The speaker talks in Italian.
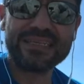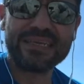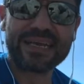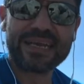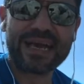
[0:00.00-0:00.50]

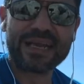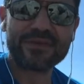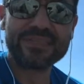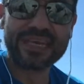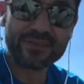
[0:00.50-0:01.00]
di Riccardo,
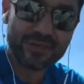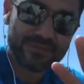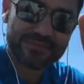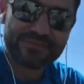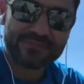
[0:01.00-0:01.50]
intanto
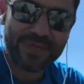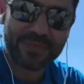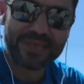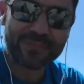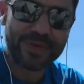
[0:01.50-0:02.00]

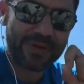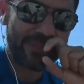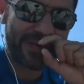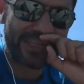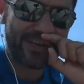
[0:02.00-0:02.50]
Prima di, prima di,
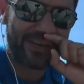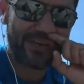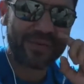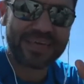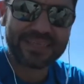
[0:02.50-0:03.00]
partire con le
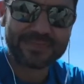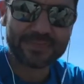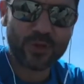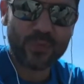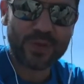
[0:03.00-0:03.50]
domande,
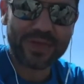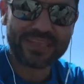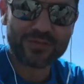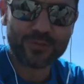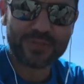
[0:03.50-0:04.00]

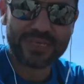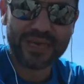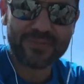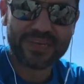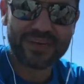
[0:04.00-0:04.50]
complimenti a tutti eh, perché